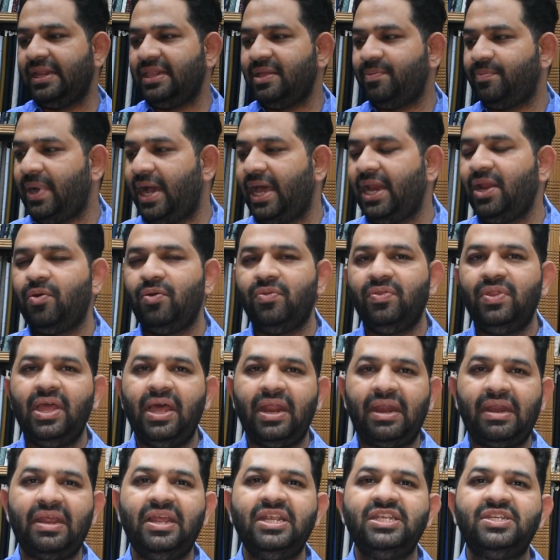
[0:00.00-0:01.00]
అయితే బాగానే ఉంది
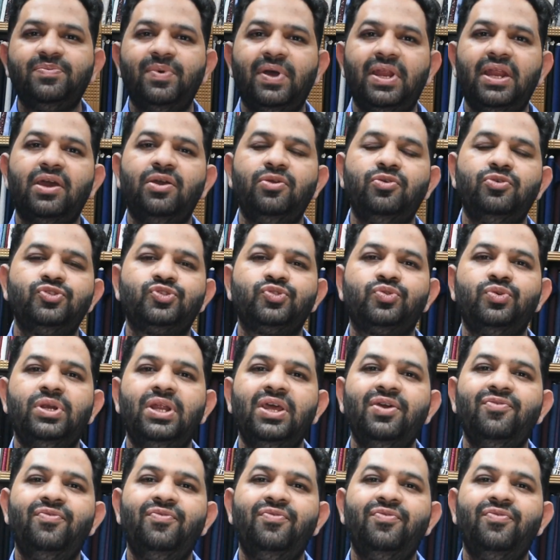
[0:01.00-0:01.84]
రేంజ్ పరంగా చూసుకుంటే